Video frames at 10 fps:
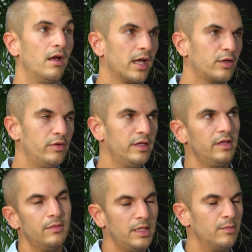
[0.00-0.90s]
avec lui,
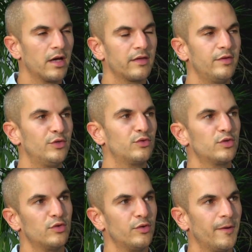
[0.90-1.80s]
il, il arrivé une
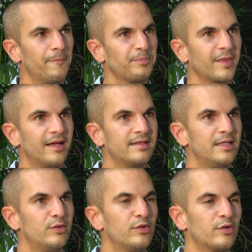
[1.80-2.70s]
chose
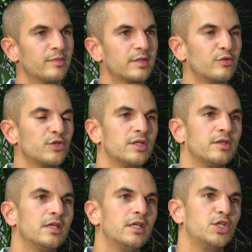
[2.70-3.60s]
assez étonnante, parce que
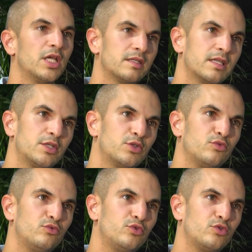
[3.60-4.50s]
j'ai un sketch
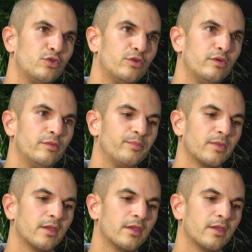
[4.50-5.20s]
où je,